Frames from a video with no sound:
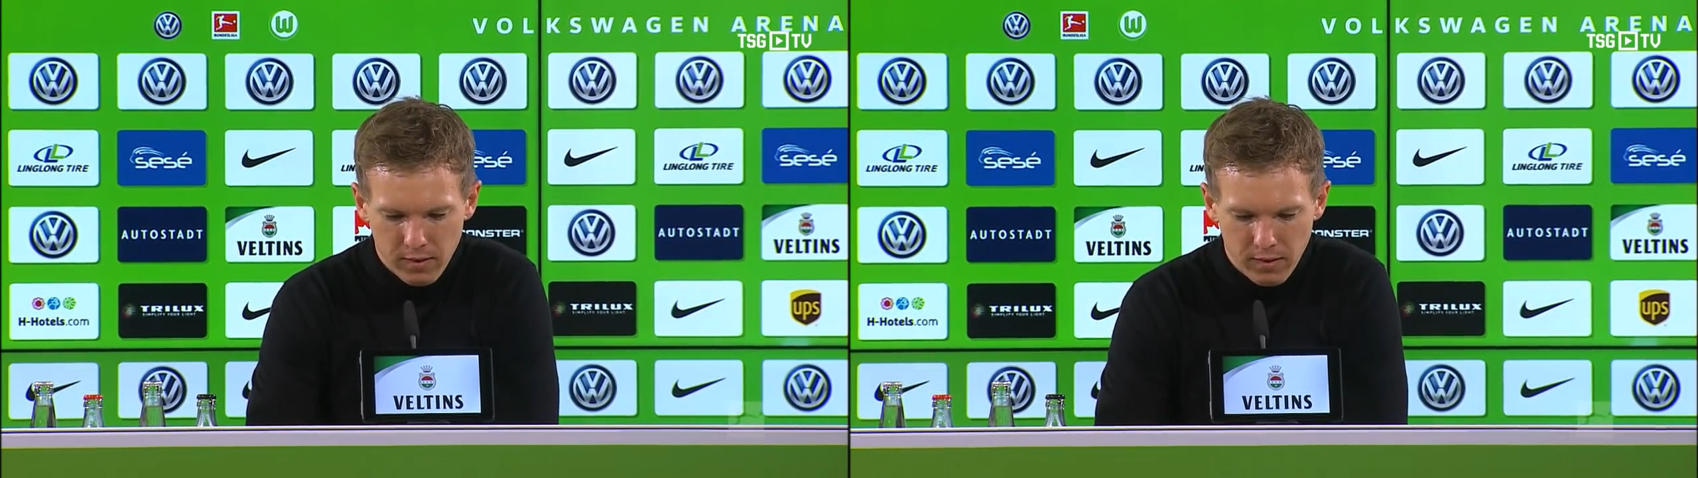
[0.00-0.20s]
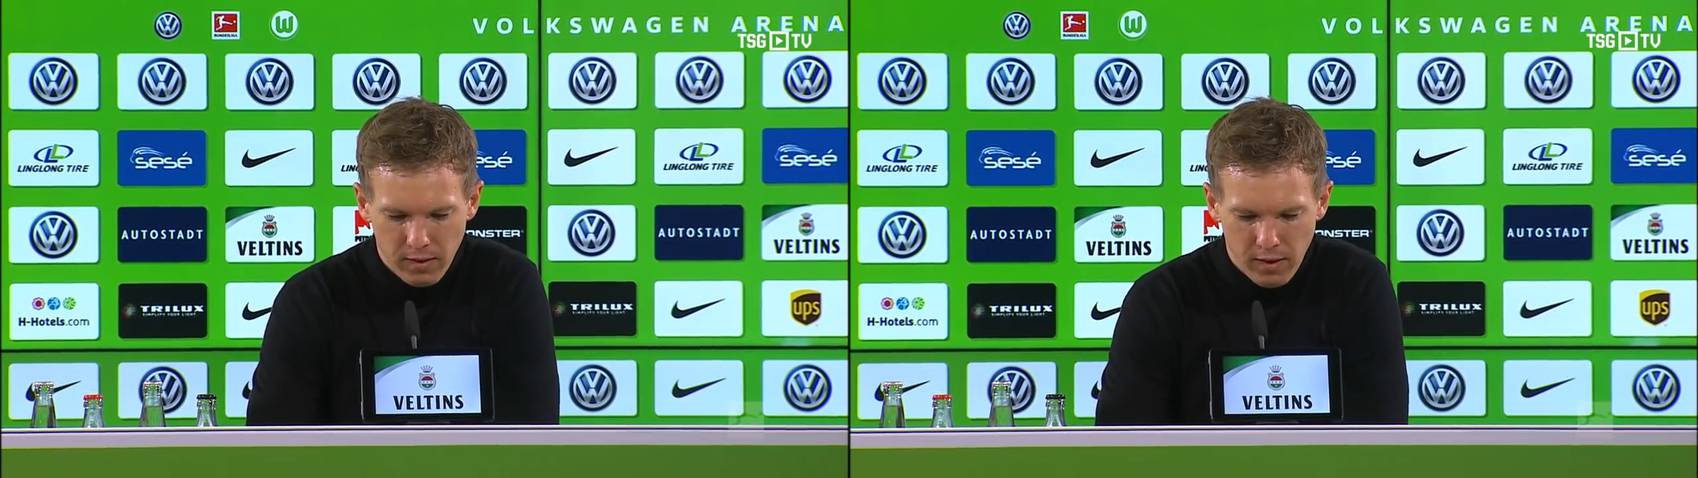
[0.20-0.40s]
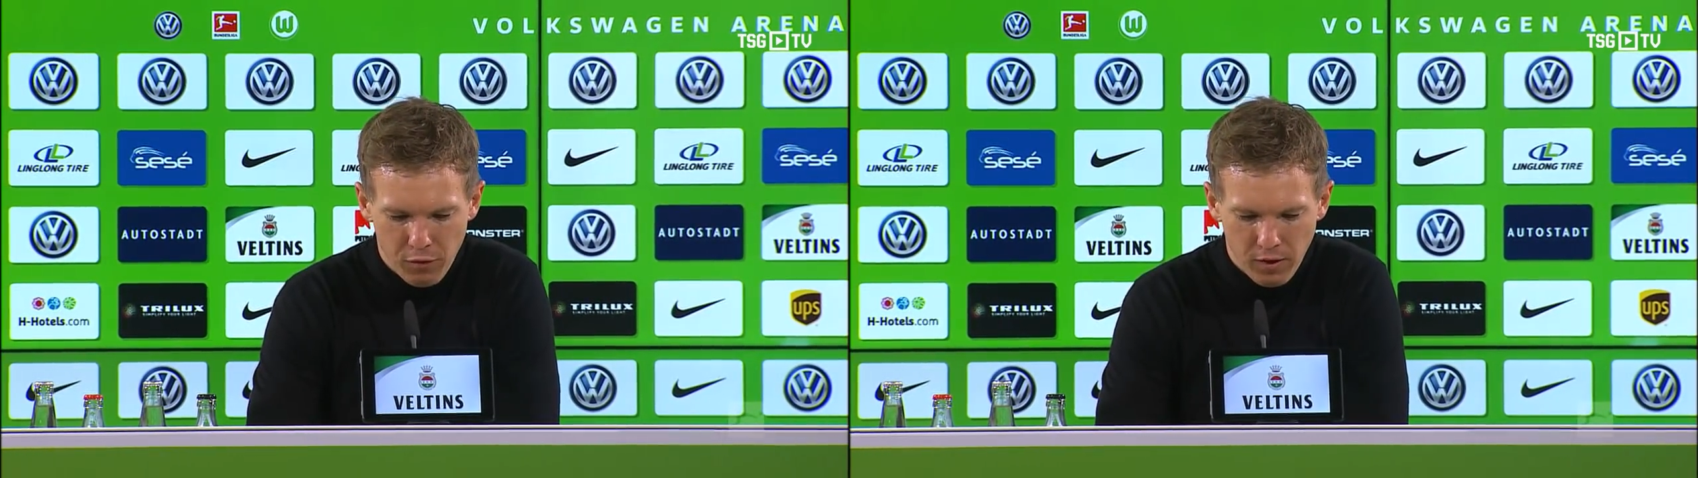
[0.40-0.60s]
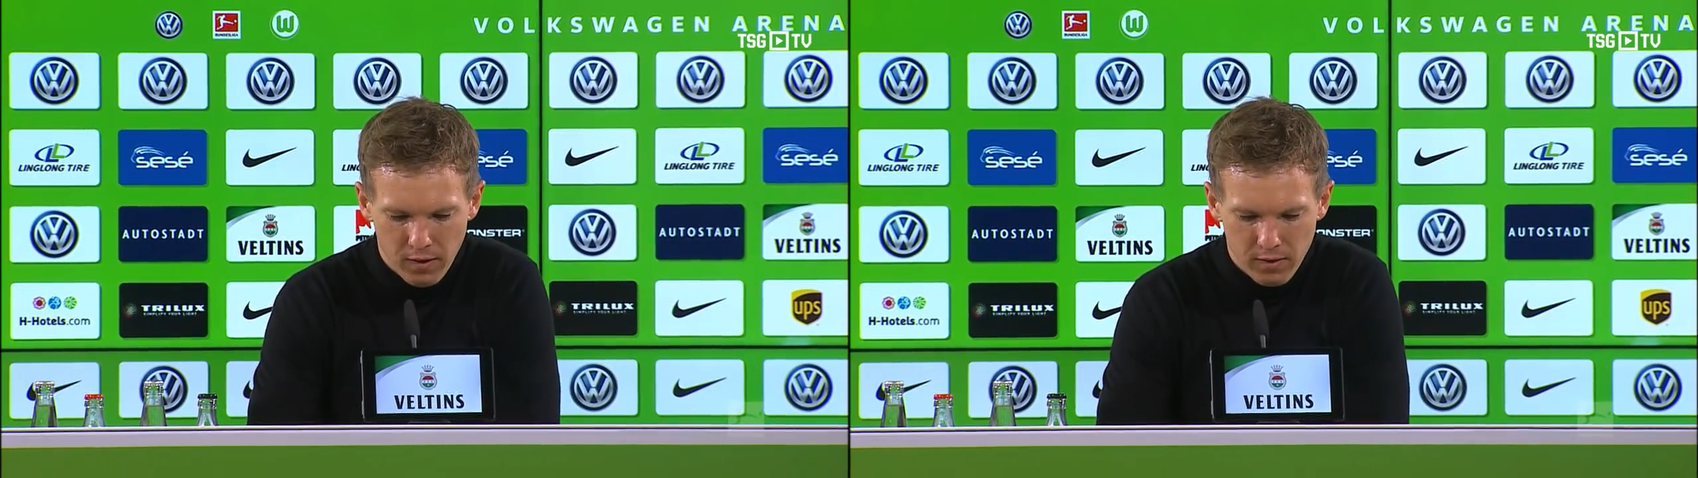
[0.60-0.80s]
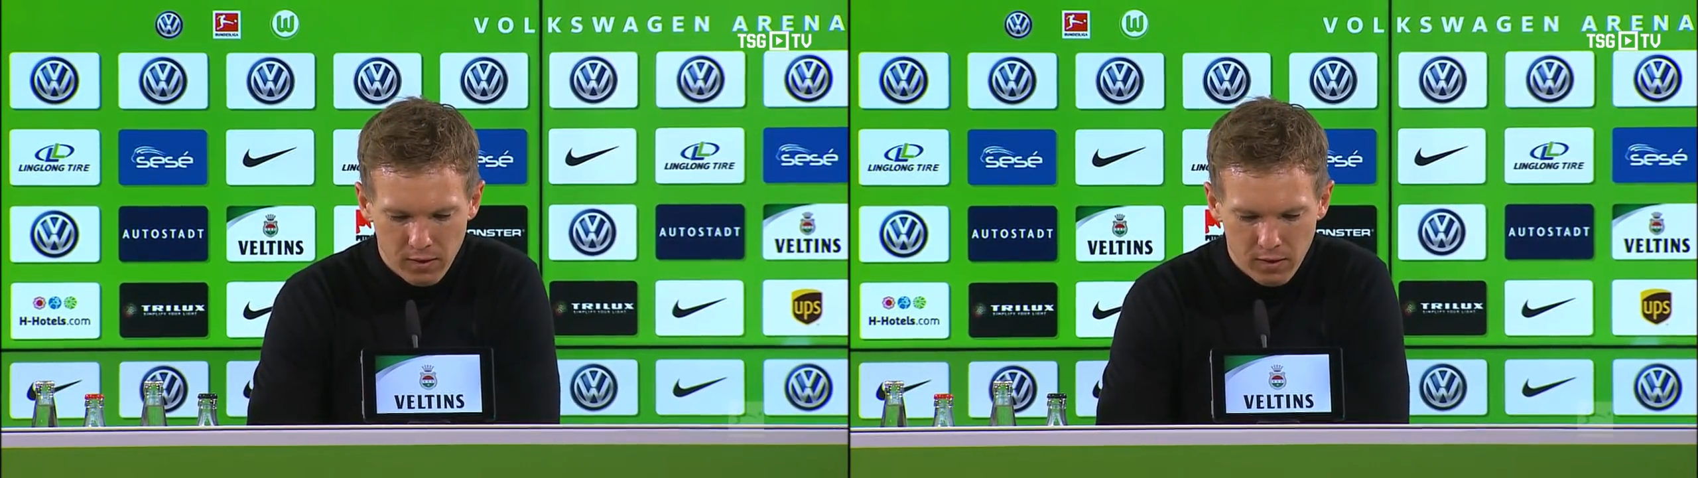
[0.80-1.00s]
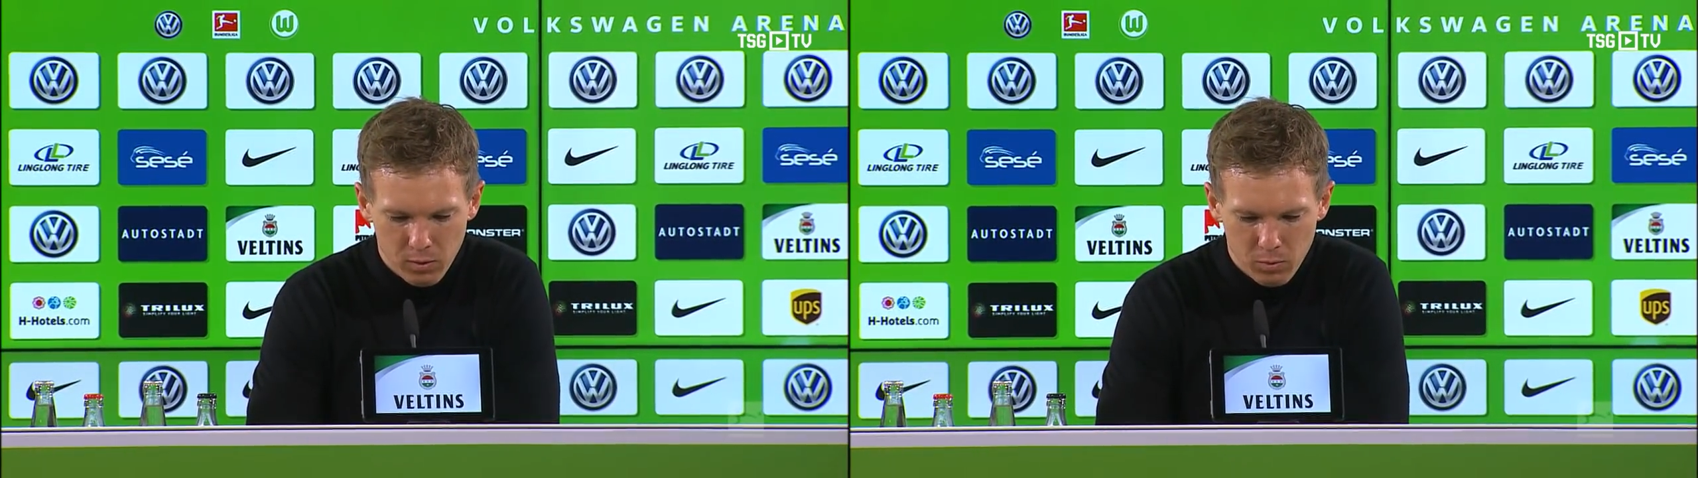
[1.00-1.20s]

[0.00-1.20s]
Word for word: in der Phase,